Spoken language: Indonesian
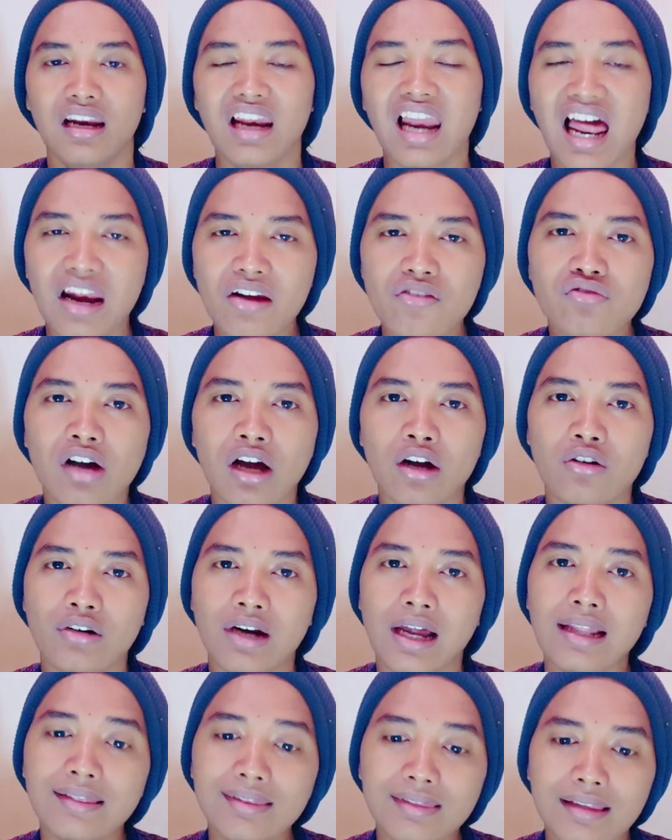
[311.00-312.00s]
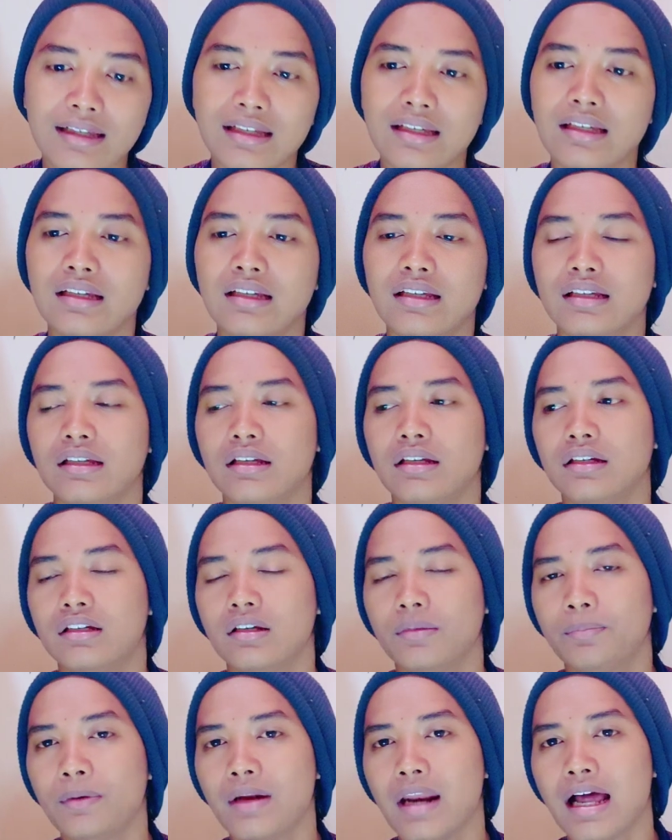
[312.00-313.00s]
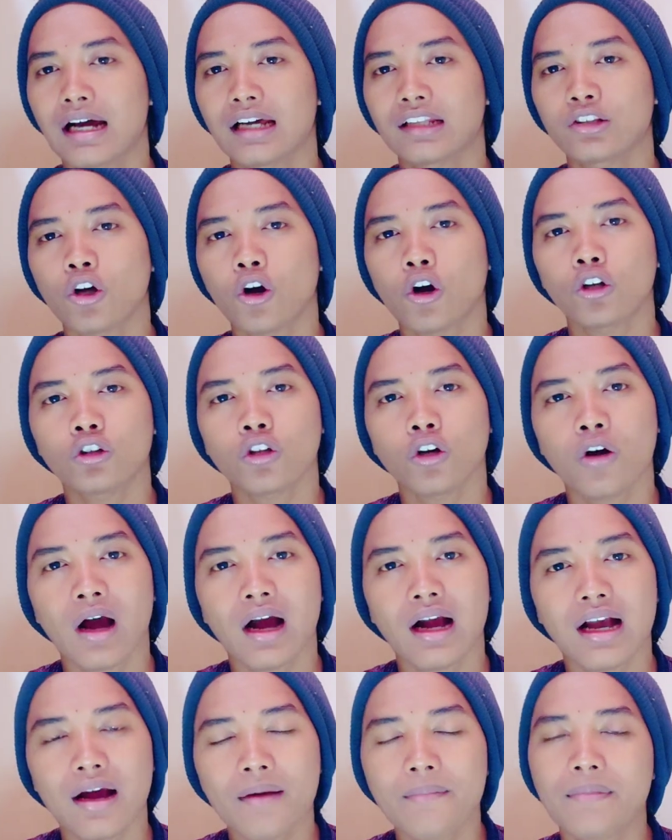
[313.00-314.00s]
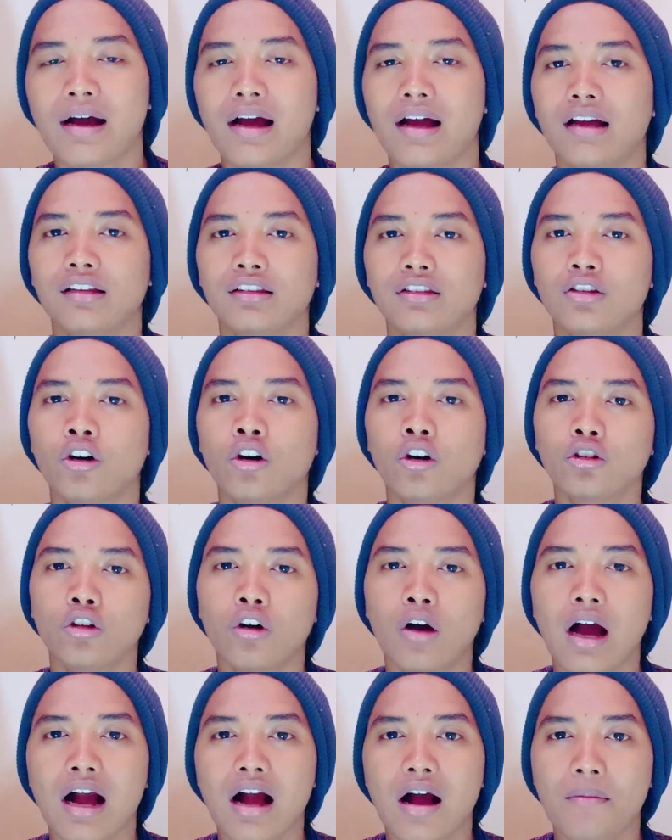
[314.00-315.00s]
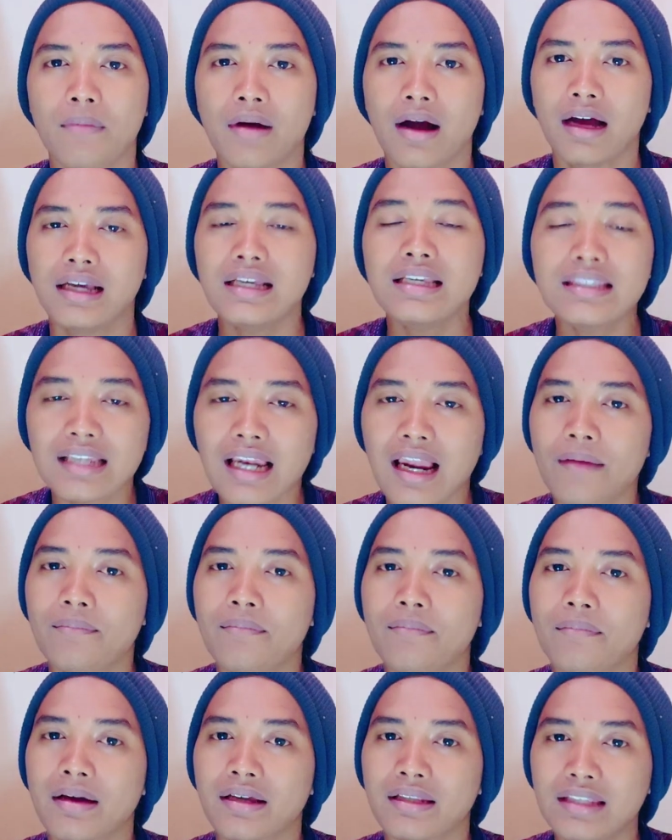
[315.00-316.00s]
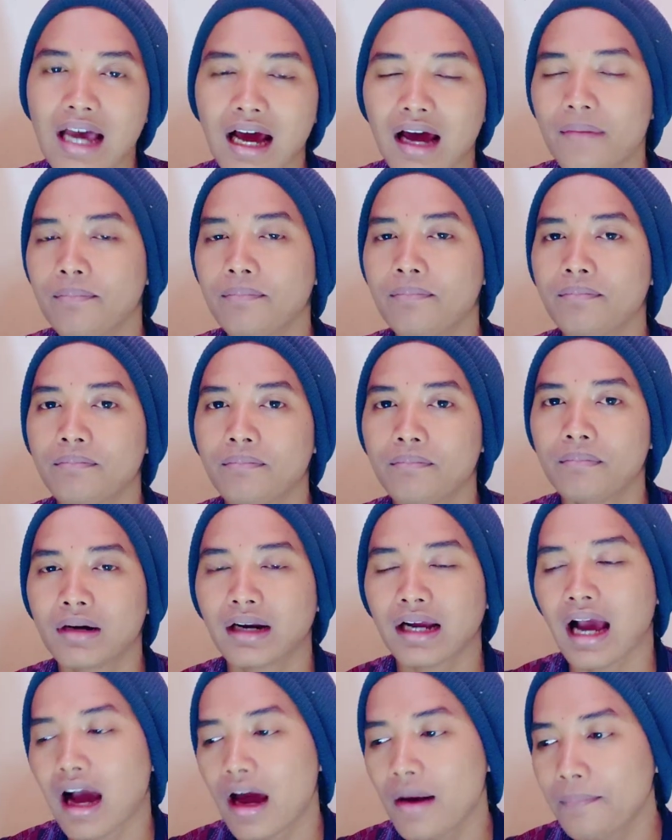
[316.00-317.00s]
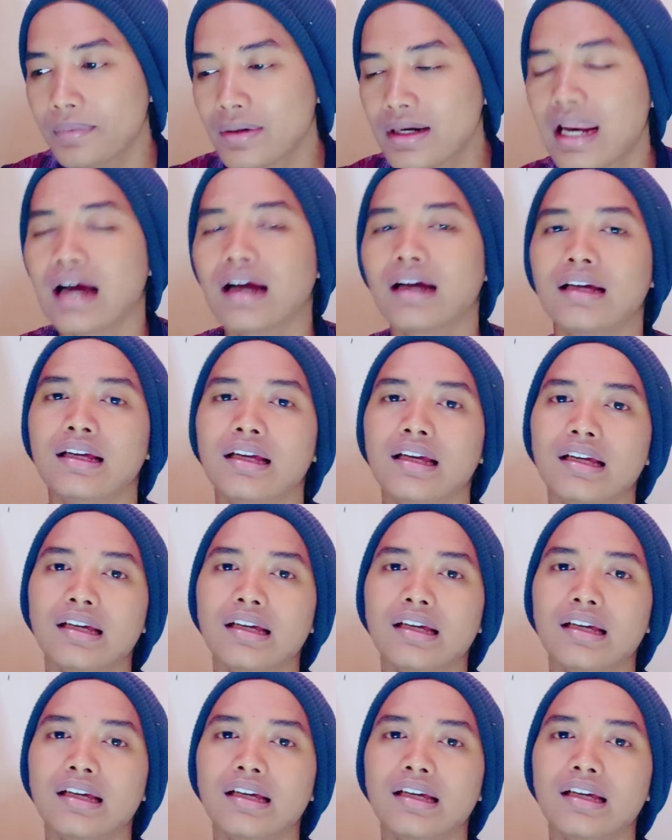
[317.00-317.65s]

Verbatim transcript: Lalu kalau nanti dibilang ke tokoh-tokoh agama, tokoh-tokoh agama Islam pasti akan mereka akan bilang